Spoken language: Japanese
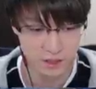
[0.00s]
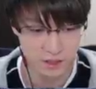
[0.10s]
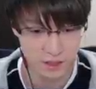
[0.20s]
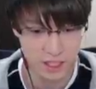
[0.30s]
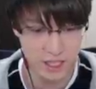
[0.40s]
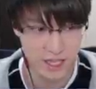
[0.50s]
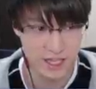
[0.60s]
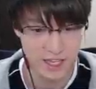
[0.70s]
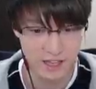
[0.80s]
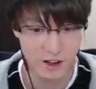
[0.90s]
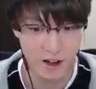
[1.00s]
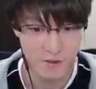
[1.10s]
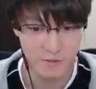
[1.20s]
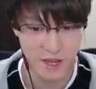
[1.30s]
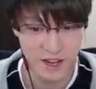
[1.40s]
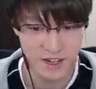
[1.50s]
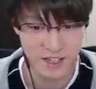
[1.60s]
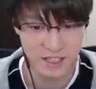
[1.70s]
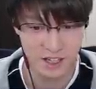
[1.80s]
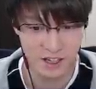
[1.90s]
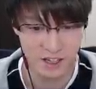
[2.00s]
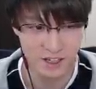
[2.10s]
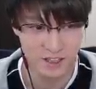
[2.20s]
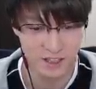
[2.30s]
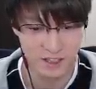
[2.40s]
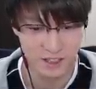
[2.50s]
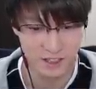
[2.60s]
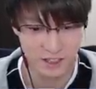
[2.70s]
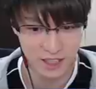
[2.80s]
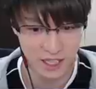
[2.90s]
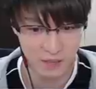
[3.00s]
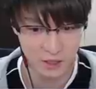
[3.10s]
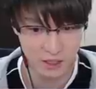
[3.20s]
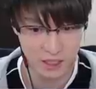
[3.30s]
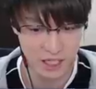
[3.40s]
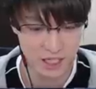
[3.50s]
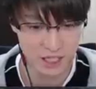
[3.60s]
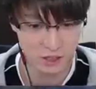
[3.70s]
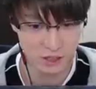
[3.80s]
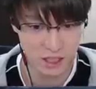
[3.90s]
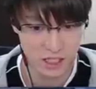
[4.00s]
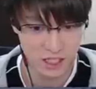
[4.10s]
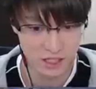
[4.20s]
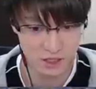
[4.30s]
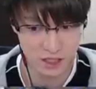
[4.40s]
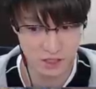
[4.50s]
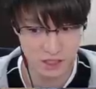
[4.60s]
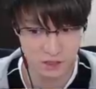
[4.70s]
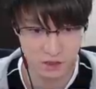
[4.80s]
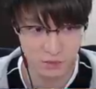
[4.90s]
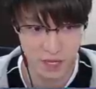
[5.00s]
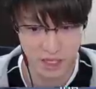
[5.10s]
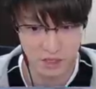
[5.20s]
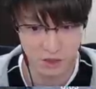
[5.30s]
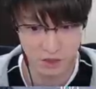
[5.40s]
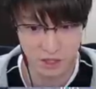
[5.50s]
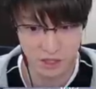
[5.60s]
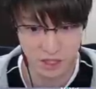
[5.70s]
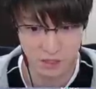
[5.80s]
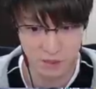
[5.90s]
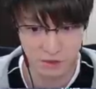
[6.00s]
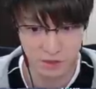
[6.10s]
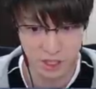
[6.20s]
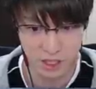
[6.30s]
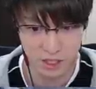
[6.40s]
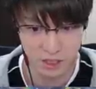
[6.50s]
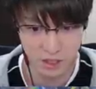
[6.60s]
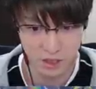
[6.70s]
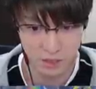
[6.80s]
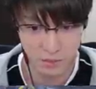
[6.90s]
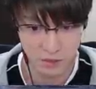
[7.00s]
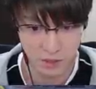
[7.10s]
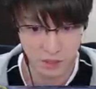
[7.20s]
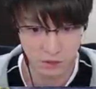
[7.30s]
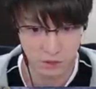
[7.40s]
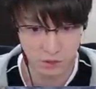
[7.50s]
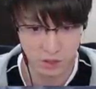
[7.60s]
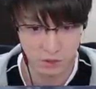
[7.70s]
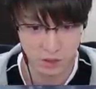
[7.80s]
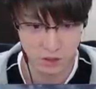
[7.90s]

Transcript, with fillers: いいね、いいね、いいね。あ、便利じゃん。だけど、ただ敵に近づきすぎちゃうとね、巻き添え食らってしまうので、まあ、その辺ちょっと距離取りつ